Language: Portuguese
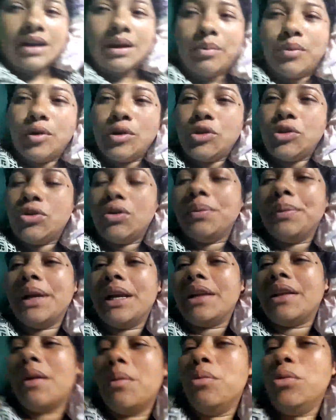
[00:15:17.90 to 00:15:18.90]
acabou de dormir,
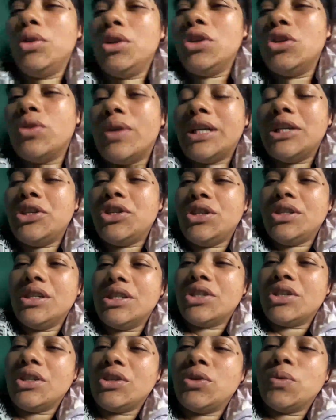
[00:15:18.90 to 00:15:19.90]
ela tá muito
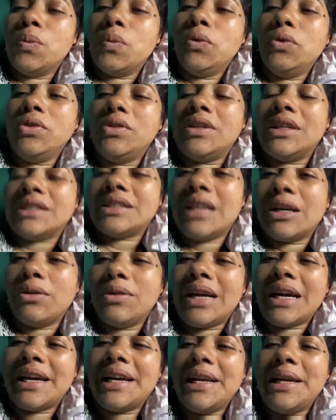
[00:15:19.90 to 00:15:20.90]
enjoadinha, gente, muito, tá, saiu
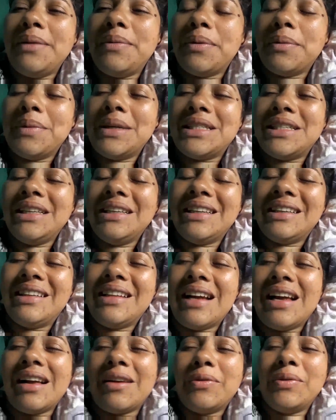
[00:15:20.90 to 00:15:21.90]
da gripe, mas ainda
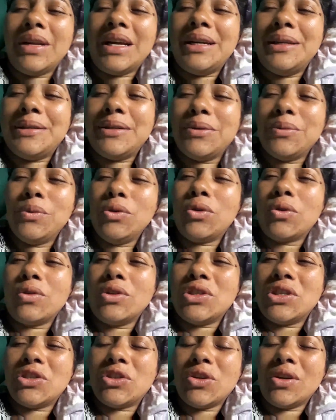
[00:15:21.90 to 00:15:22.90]
tá com o narizinho muito
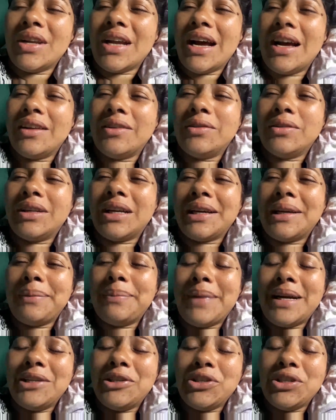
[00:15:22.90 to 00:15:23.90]
congestionado, tá
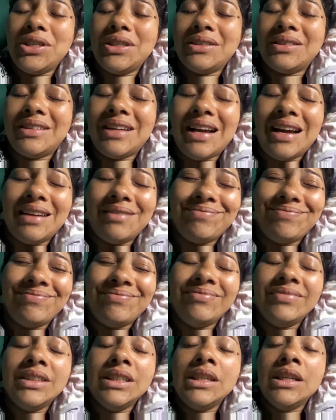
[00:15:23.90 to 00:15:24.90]
gripadinha, tá
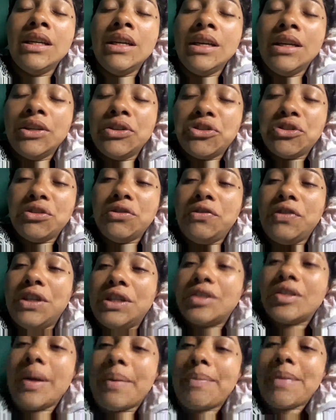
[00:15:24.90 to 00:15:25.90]

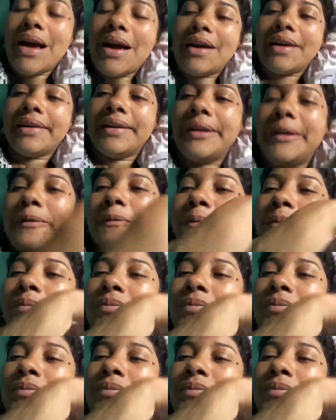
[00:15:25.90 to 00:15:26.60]
difícil a barra aqui.